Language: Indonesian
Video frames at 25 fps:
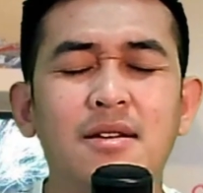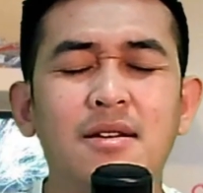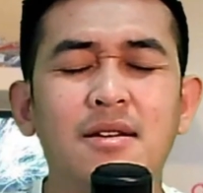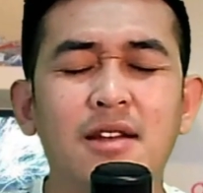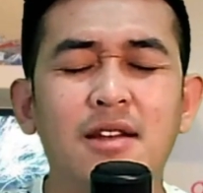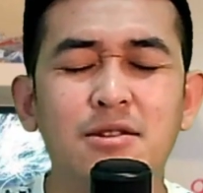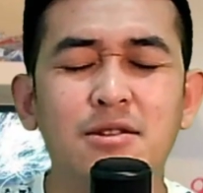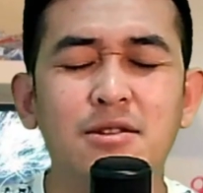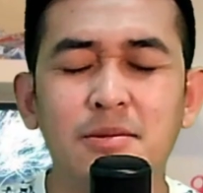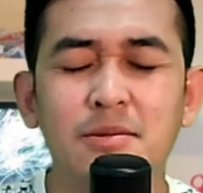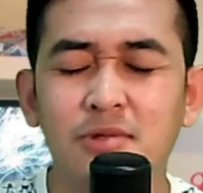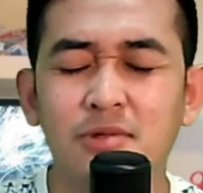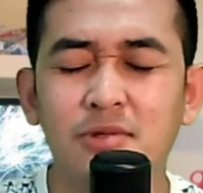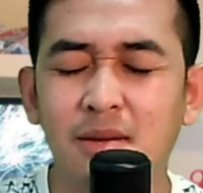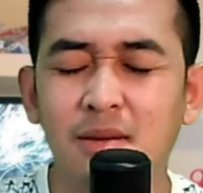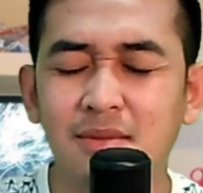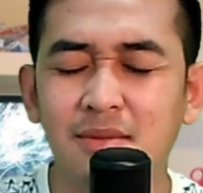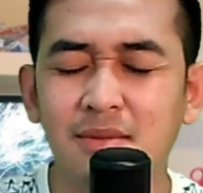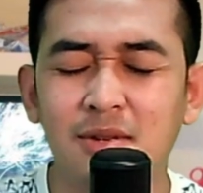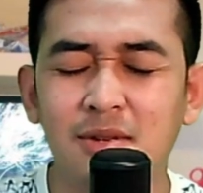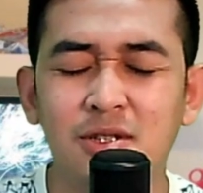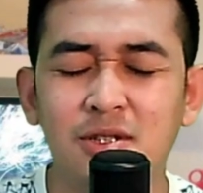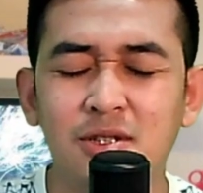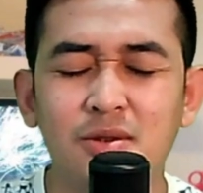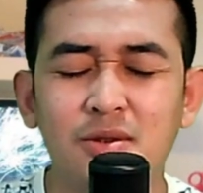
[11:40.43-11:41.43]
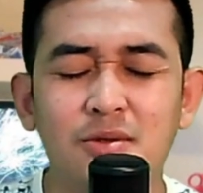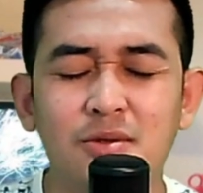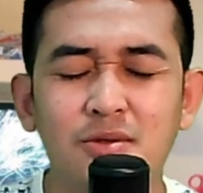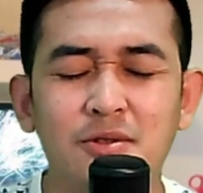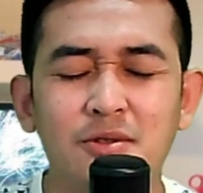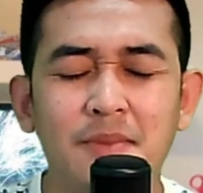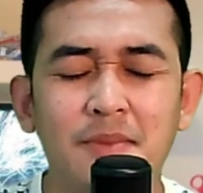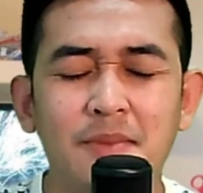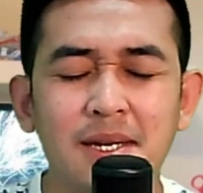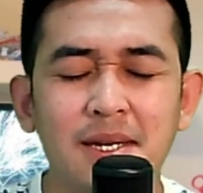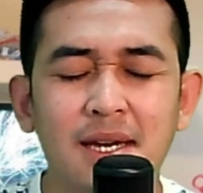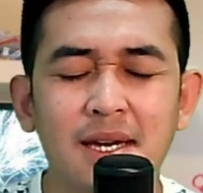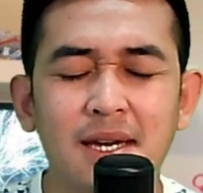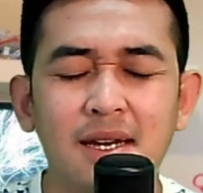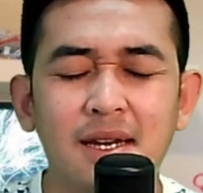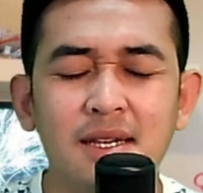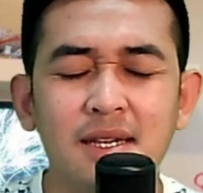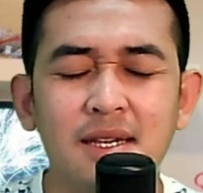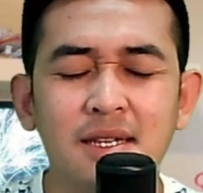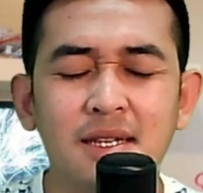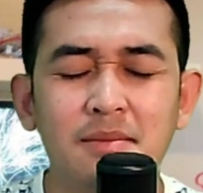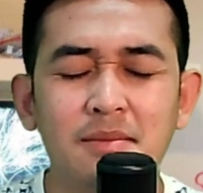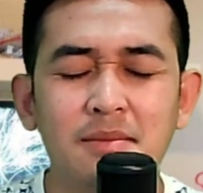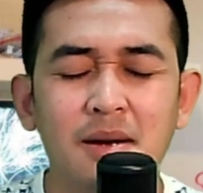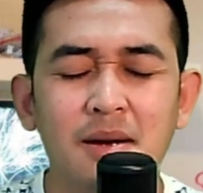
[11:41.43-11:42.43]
besok itu kami bersyukur pagi hari ini